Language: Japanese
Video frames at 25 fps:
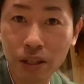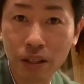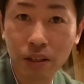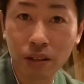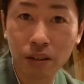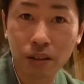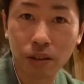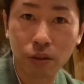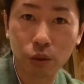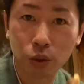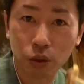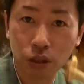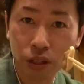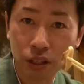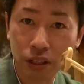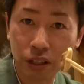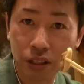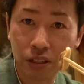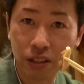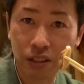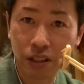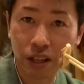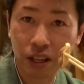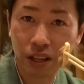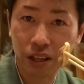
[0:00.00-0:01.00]
それではで
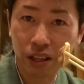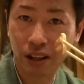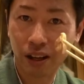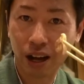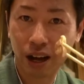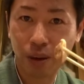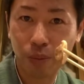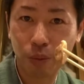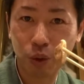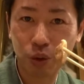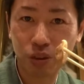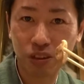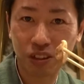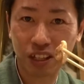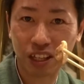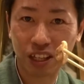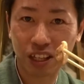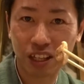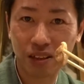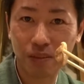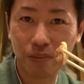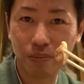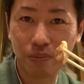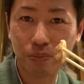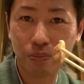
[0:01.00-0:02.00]
すね、鴨好き、
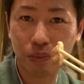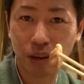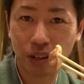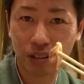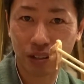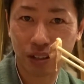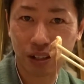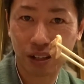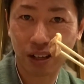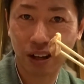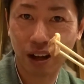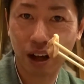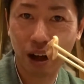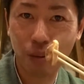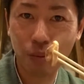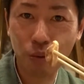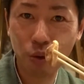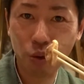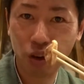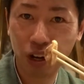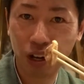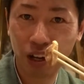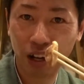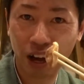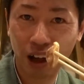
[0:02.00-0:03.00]
まずは鴨
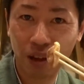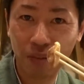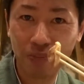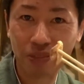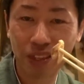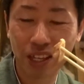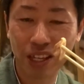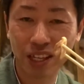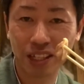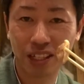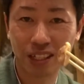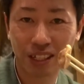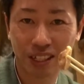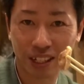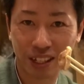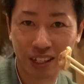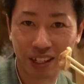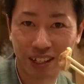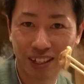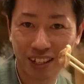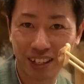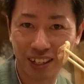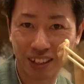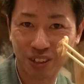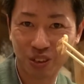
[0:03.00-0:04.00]
からいただき
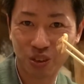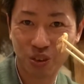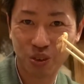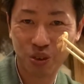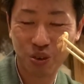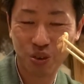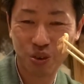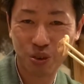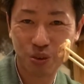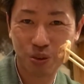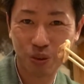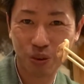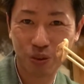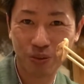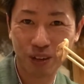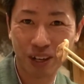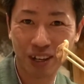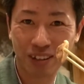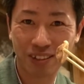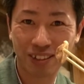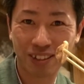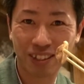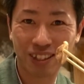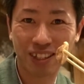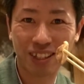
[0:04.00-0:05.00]
たいと思いま
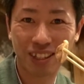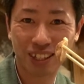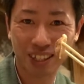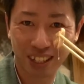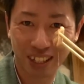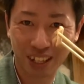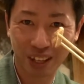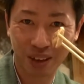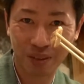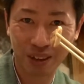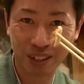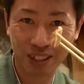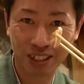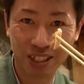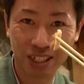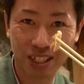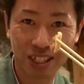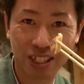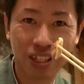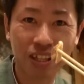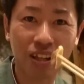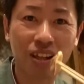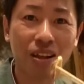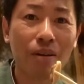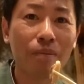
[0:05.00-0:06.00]
す。いただきま
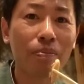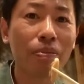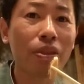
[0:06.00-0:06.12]
す。